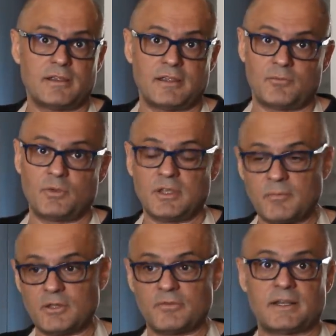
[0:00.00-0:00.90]
eh, quindi è
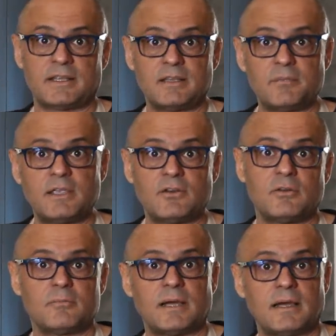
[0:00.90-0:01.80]
meglio farne di
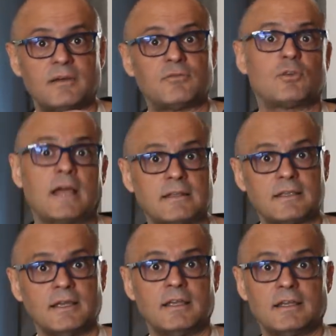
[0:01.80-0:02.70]
meno ma
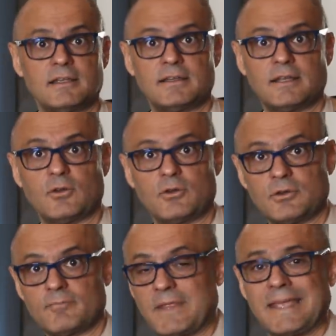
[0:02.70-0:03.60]
affogate
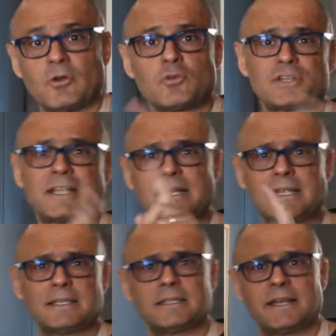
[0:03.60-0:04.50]
nell'olio. E non usate le
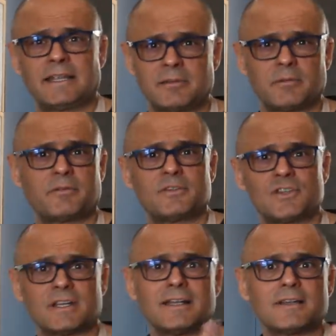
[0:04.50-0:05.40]
antiaderenti per
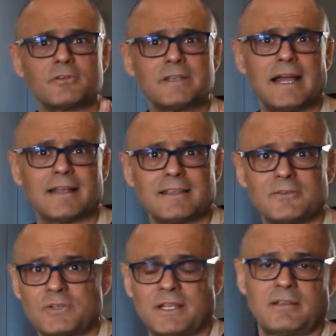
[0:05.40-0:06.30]
friggere, che le rovinate,
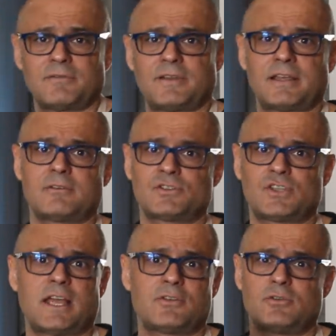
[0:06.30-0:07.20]
usate ferro,
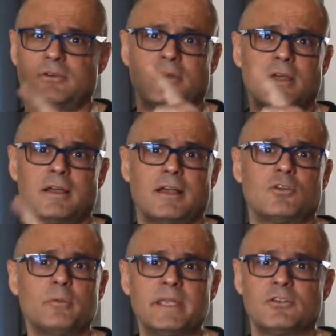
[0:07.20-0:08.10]
acciaio,
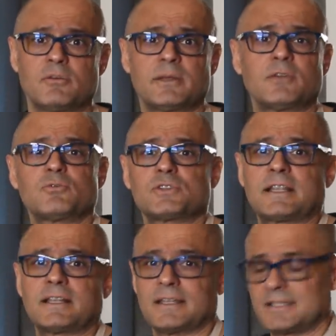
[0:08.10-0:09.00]
alluminio, ma non
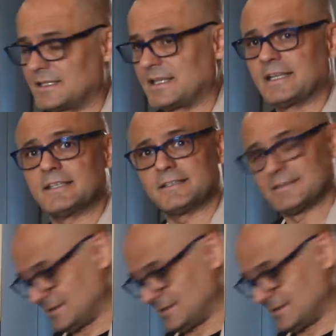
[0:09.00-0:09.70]
usate le antiaderenti.